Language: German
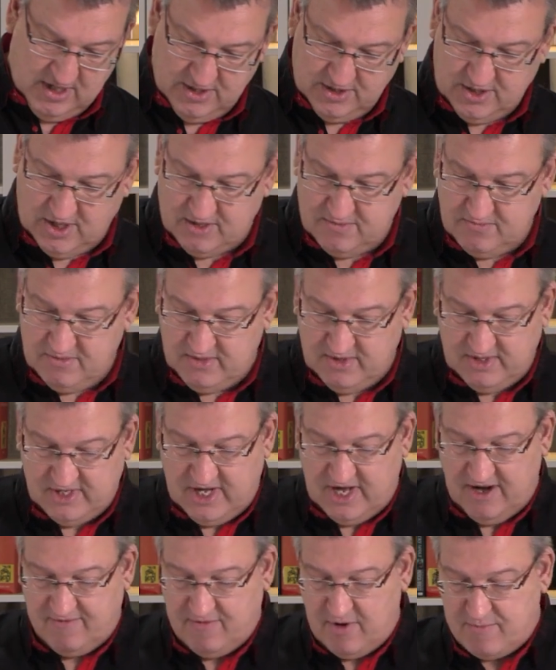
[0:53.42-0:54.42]
So,
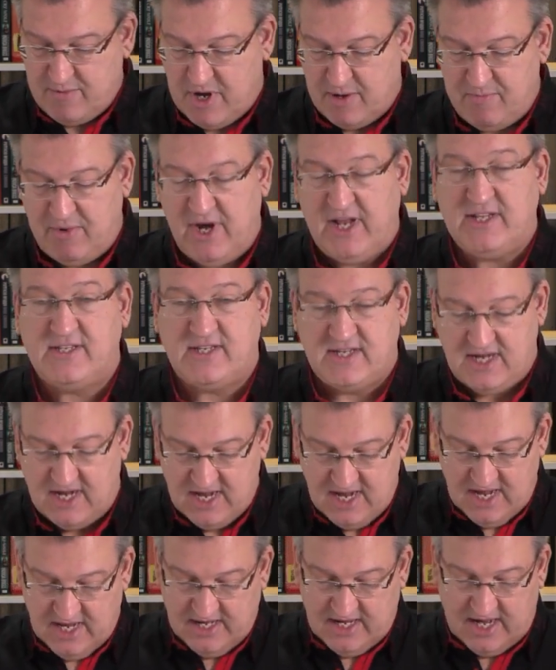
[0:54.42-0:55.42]
dann haben wir mehr Platz.
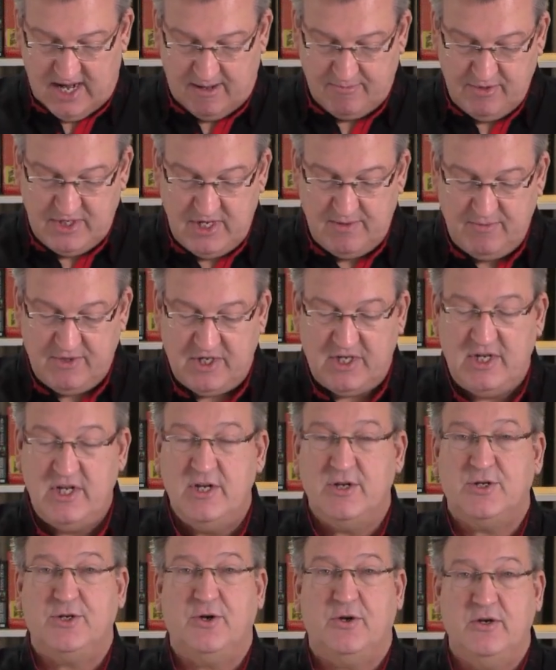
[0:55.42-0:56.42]
Dann habe ich nämlich
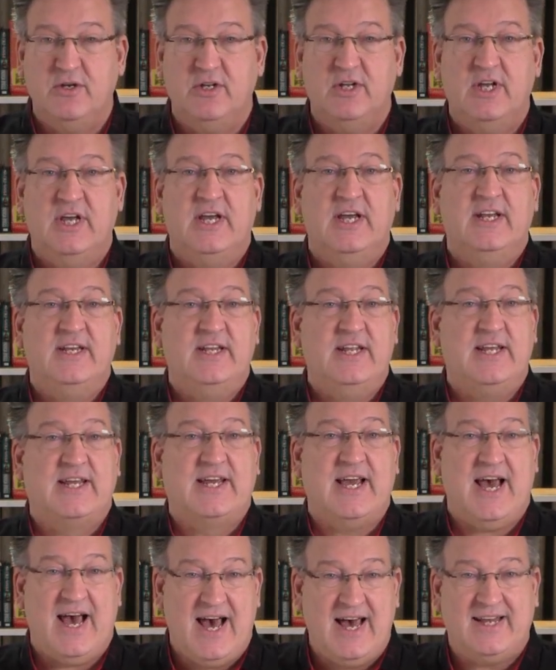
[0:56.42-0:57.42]
hier schon die
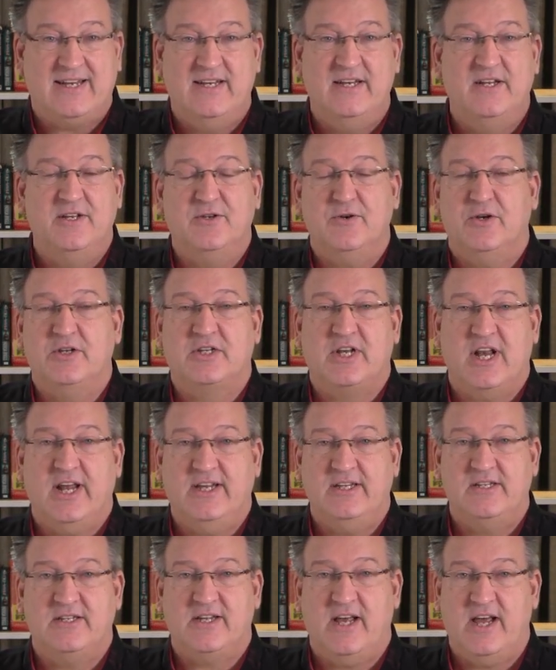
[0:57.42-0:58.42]
Karten, die ich euch
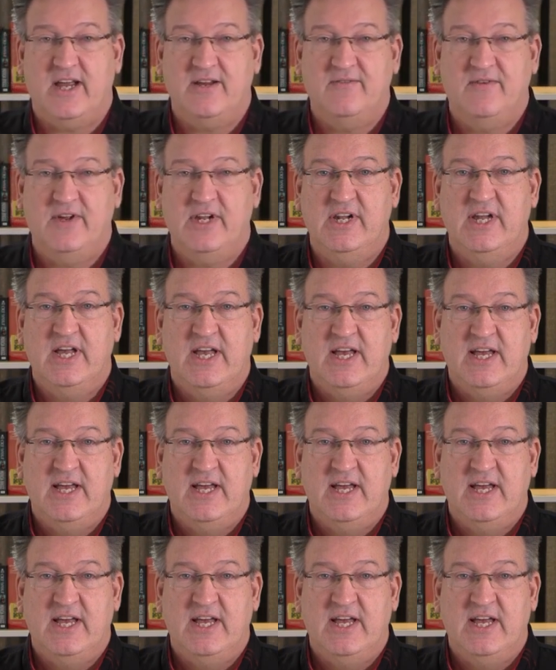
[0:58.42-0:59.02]
gleich zeigen will,